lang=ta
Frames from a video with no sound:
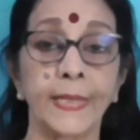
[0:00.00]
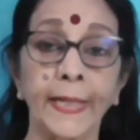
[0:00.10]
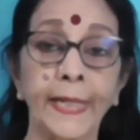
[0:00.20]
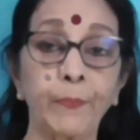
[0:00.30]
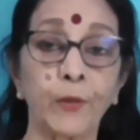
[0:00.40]

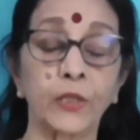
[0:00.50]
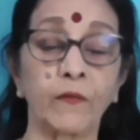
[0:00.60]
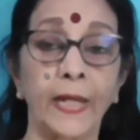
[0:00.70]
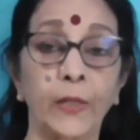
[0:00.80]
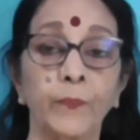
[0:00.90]
சனியை
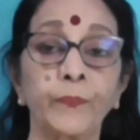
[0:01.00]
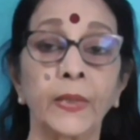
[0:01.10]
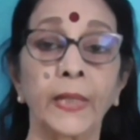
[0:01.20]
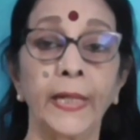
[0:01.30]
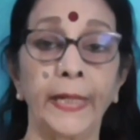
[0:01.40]
பொறுத்த வரைக்கும்
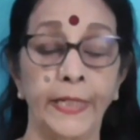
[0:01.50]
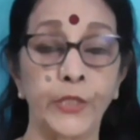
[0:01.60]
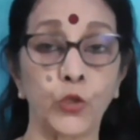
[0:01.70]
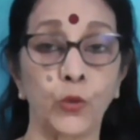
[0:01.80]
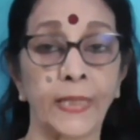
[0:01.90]

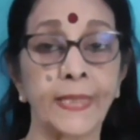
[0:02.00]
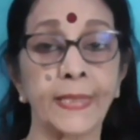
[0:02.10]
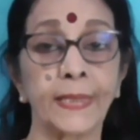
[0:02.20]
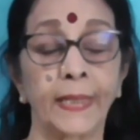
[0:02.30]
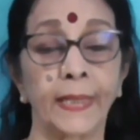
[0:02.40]

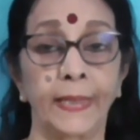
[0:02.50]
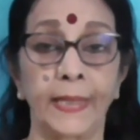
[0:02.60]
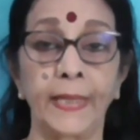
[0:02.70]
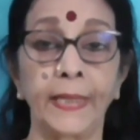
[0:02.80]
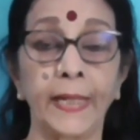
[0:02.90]
இன்சூரன்ஸ்
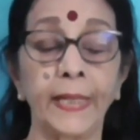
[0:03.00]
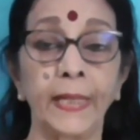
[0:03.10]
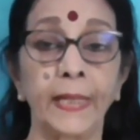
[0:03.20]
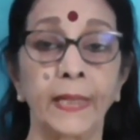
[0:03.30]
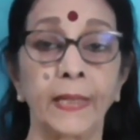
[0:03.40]
எண்ணெய்
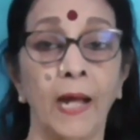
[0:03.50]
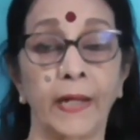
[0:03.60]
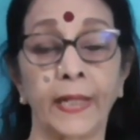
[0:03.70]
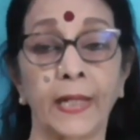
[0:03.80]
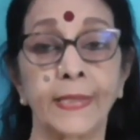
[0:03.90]

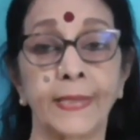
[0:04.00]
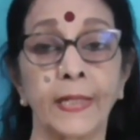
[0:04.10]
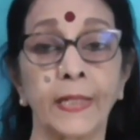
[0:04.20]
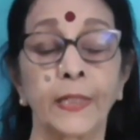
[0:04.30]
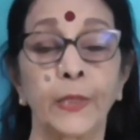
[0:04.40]

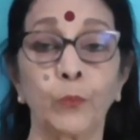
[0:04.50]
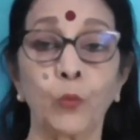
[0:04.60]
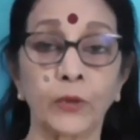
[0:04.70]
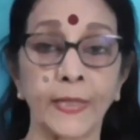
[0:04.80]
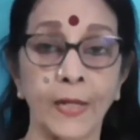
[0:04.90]
அக்ரிகல்ச்சர்
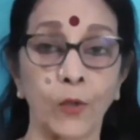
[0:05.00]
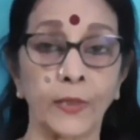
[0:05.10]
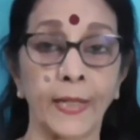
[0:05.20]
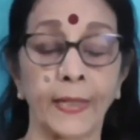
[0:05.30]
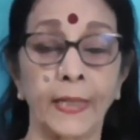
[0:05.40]
மூத்த
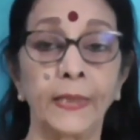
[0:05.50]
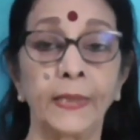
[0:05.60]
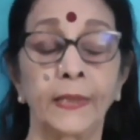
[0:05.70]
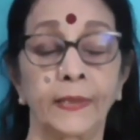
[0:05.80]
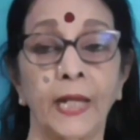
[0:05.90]
சகோதரர்கள்
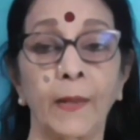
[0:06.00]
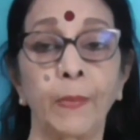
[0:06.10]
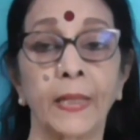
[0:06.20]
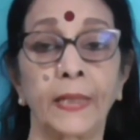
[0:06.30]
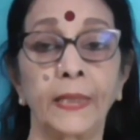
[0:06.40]

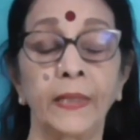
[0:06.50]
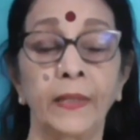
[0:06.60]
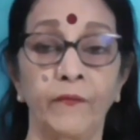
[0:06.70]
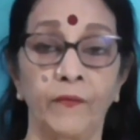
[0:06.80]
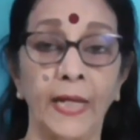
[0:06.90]
நண்பர்கள்
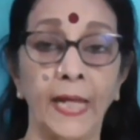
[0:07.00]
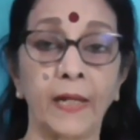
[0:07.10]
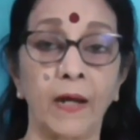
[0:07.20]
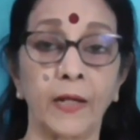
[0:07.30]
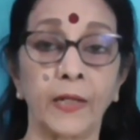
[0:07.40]

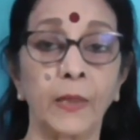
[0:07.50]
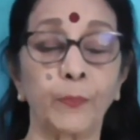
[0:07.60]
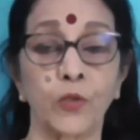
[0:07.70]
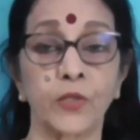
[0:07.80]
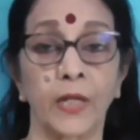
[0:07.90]

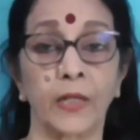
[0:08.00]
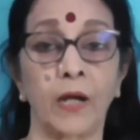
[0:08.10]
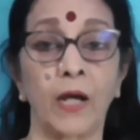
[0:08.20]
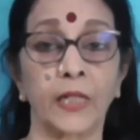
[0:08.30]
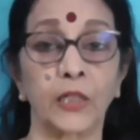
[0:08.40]
வேலைக்காரர்கள் போன்ற
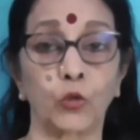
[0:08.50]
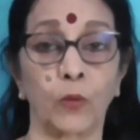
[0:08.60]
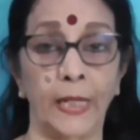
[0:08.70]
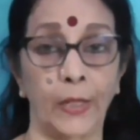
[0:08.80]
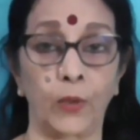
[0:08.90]

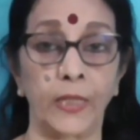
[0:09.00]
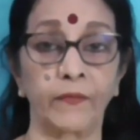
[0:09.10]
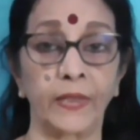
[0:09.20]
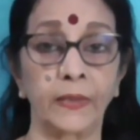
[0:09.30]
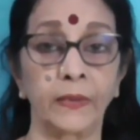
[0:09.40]
காரகத்துவங்களை
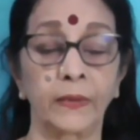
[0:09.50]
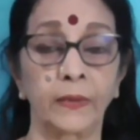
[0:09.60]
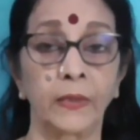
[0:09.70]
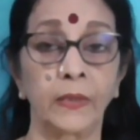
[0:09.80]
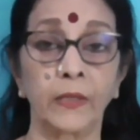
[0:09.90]
கொண்டவன்
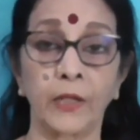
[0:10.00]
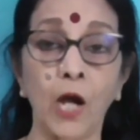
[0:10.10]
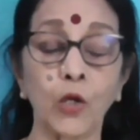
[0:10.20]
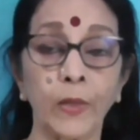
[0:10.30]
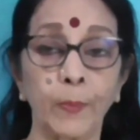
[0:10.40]

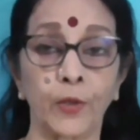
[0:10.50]
ராகுவை